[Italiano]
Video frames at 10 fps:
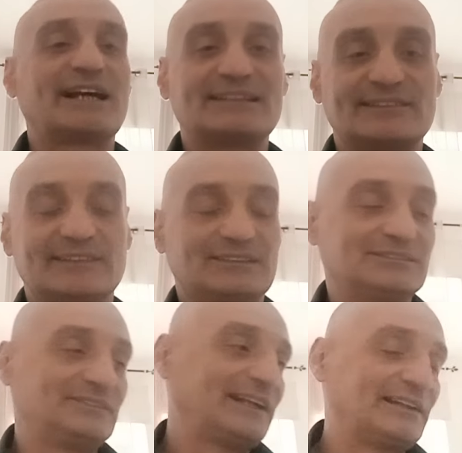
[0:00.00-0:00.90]
tante,
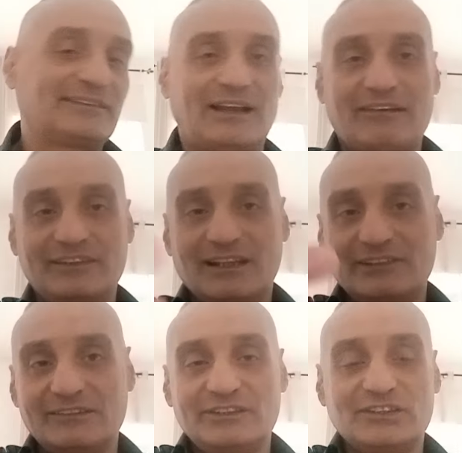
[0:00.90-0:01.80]

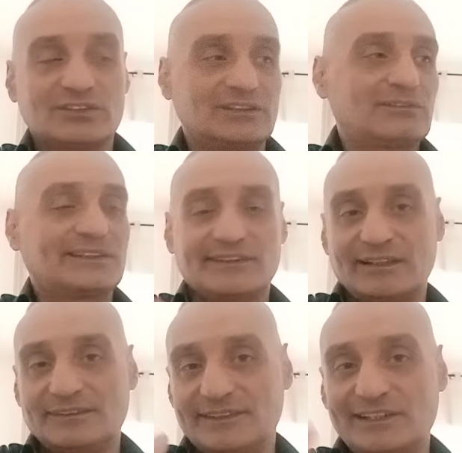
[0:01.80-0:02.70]
avete visto no,
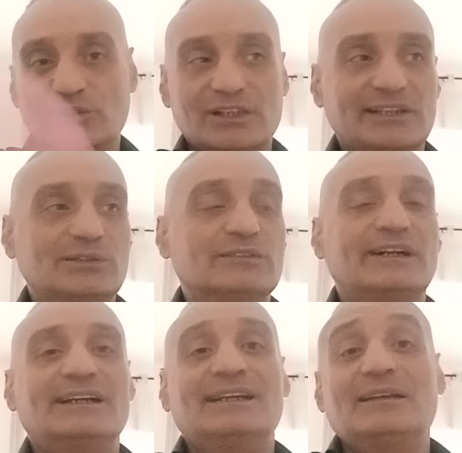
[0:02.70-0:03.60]
quante ne dico alla
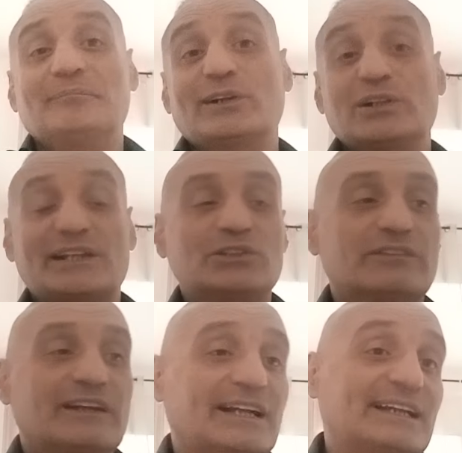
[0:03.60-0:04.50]
Juve, però la
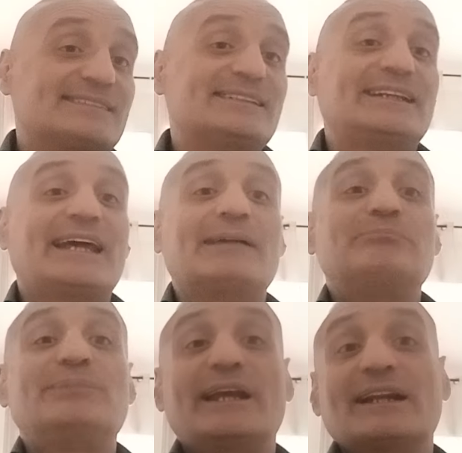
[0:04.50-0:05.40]
Juve ragazzi è
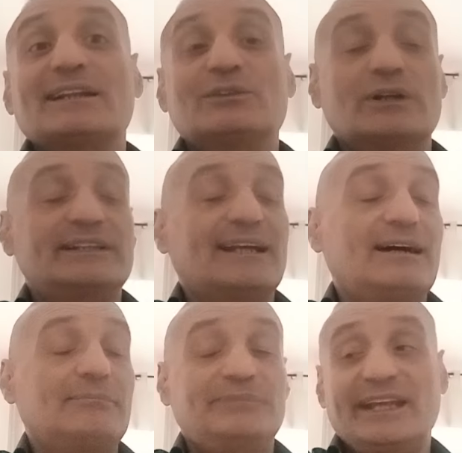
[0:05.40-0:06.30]
piena di
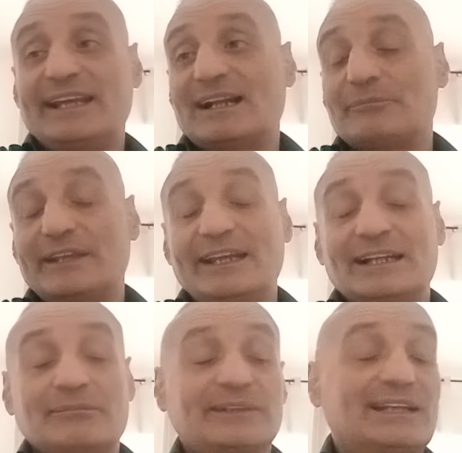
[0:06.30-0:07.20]
qualità, piena,
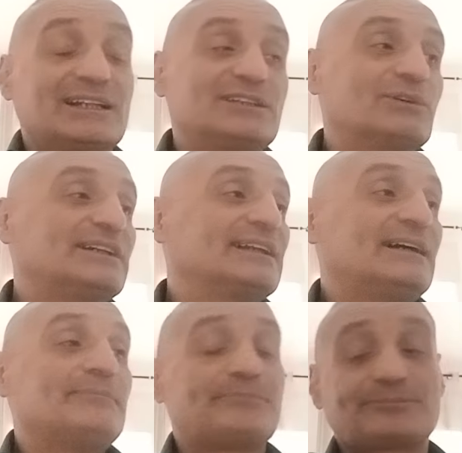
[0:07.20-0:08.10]
piena, piena di
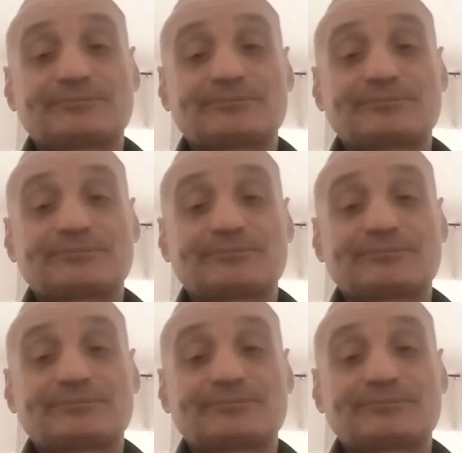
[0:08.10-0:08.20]
qualità,